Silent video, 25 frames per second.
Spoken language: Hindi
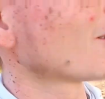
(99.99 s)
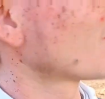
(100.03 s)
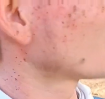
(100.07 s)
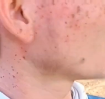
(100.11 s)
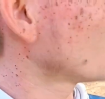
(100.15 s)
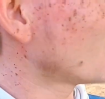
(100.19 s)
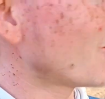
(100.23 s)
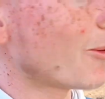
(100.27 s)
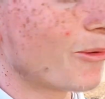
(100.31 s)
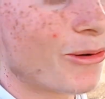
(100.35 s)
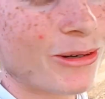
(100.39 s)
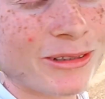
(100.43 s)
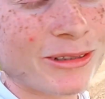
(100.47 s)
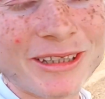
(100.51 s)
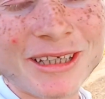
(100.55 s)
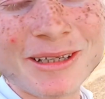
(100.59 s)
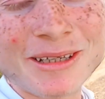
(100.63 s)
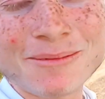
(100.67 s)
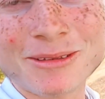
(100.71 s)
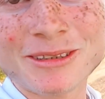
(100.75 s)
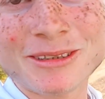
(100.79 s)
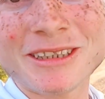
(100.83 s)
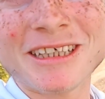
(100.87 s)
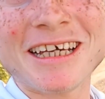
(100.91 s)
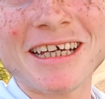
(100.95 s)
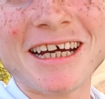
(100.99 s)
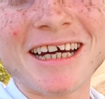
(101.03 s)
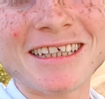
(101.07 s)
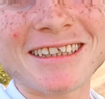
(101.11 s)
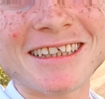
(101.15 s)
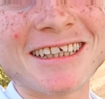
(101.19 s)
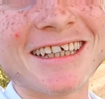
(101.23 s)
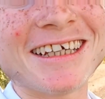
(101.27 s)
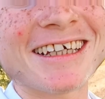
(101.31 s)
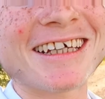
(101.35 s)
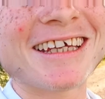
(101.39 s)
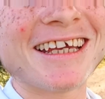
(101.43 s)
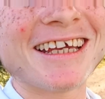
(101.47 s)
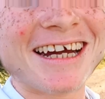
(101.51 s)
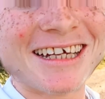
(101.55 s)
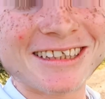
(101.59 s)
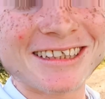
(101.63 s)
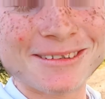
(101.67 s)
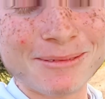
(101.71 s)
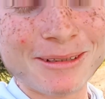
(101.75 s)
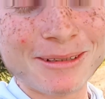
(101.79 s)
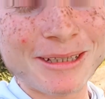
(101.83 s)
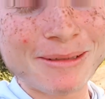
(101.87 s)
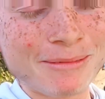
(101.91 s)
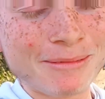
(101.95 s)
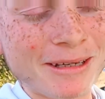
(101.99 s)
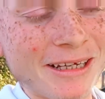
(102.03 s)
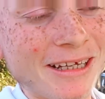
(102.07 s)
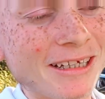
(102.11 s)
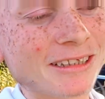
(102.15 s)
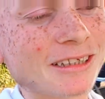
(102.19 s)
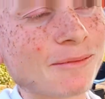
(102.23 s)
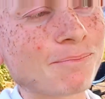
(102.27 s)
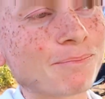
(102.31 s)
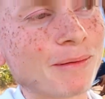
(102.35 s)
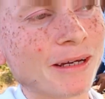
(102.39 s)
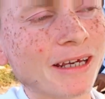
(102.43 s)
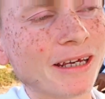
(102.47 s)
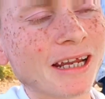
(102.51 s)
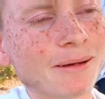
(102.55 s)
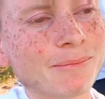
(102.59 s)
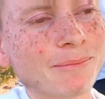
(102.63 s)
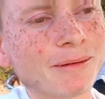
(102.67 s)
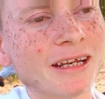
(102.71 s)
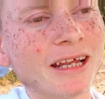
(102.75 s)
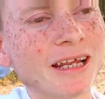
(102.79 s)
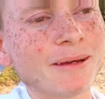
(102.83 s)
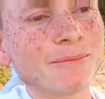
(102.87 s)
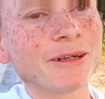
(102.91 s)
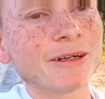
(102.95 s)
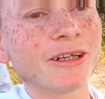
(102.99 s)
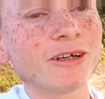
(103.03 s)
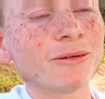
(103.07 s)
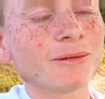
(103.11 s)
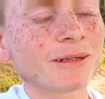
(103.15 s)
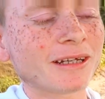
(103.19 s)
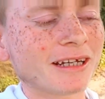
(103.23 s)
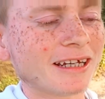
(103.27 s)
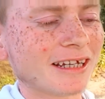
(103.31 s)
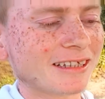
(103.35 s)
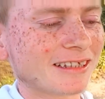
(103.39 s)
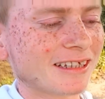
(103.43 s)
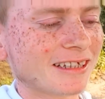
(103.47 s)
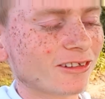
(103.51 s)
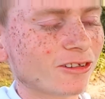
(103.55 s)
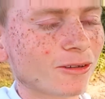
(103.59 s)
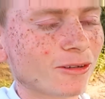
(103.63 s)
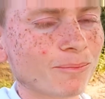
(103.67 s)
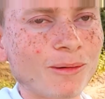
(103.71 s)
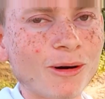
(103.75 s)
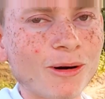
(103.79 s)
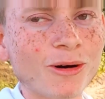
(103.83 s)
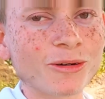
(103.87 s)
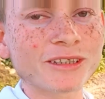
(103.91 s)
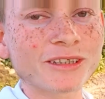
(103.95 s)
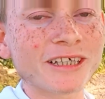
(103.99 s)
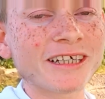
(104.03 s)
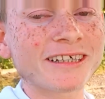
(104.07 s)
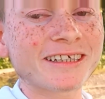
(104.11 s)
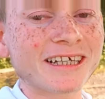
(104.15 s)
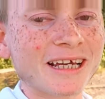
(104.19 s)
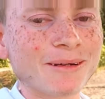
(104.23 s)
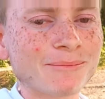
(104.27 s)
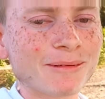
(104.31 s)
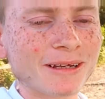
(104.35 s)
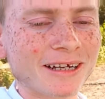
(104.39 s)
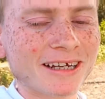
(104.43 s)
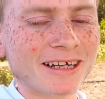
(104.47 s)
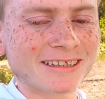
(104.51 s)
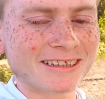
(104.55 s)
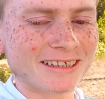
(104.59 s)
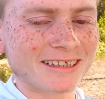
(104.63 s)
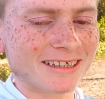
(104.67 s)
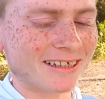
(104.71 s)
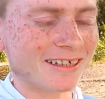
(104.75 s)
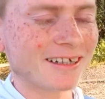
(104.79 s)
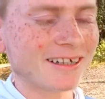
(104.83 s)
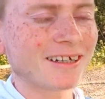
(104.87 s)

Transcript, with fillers: तो वो दिन मुझे याद है कि आज भी मैं एक दिन पहला पहला वीडियो बनाया था तो बहुत ही टाइम लगा था